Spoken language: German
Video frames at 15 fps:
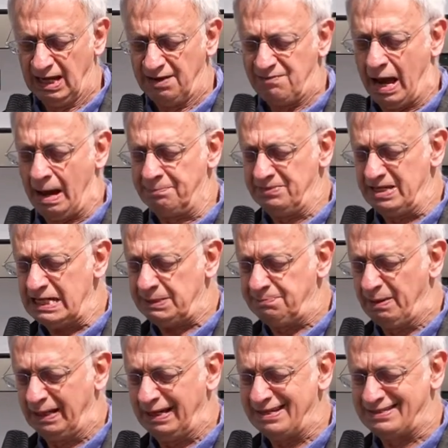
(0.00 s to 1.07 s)
Wir haben nicht
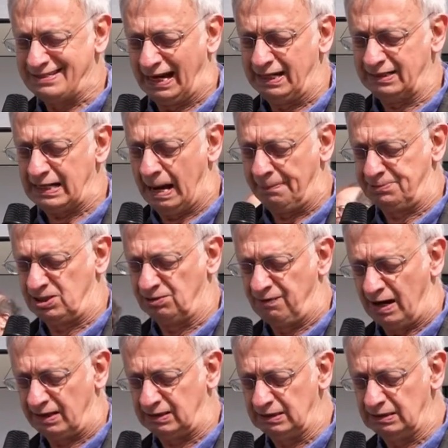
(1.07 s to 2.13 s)
mehr die Zeit
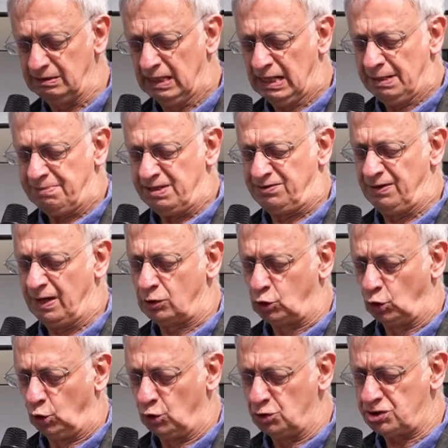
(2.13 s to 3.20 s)
abzuwarten, bis wir
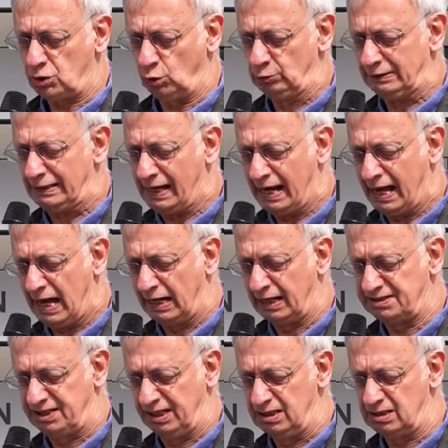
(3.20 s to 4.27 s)
groß und in der Lage
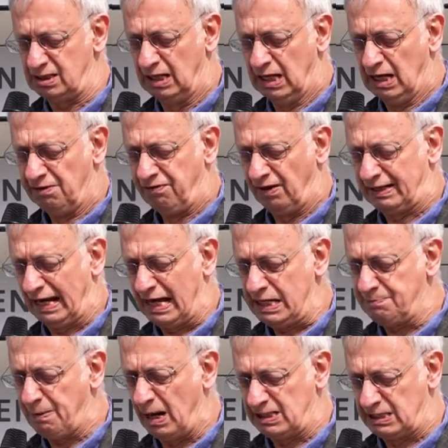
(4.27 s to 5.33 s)
sind,
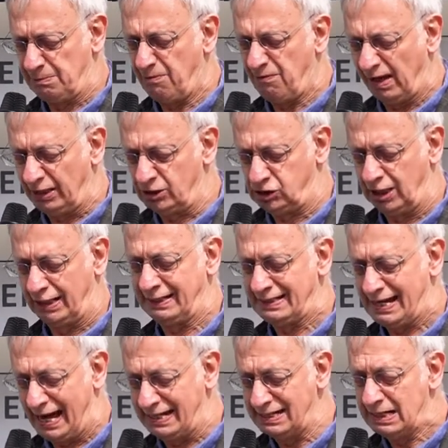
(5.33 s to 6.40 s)
Vergleichbares zu bewerkstelligen.
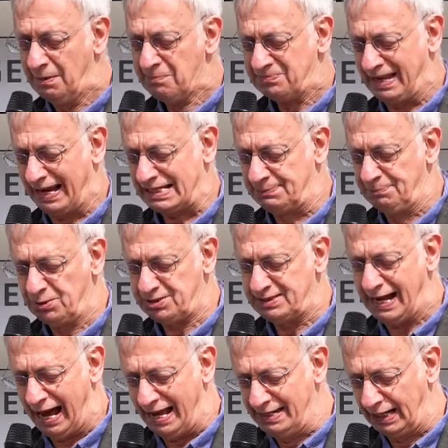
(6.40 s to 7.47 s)
Nein, das müssen
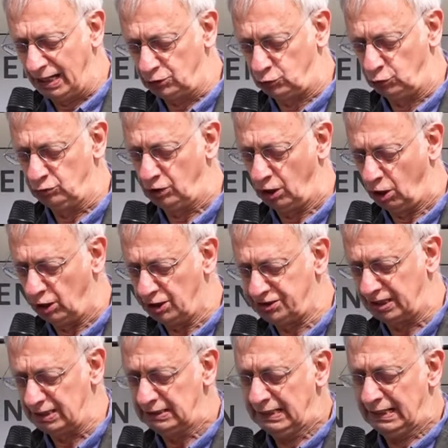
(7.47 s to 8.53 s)
andere tun. Die
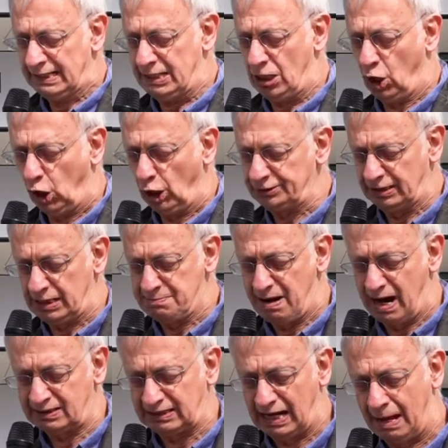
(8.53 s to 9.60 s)
Leute, die heute die
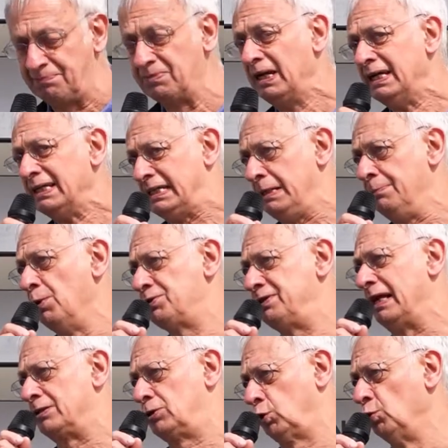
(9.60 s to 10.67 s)
Macht haben, die müssen
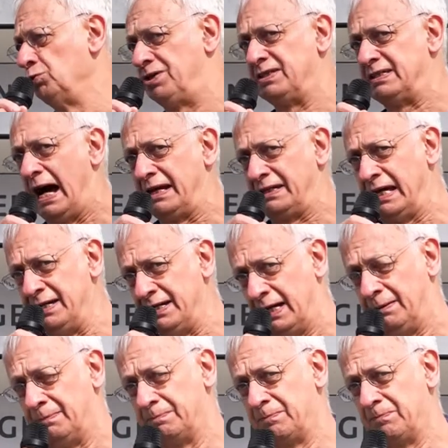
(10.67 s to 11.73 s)
das tun. Zitat Ende.